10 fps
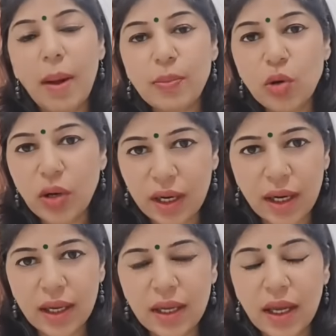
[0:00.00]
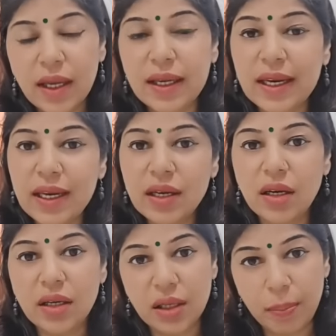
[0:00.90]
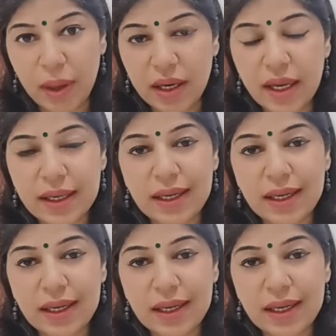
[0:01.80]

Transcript: आपको करना क्या है ग्रीन कलर की पेन या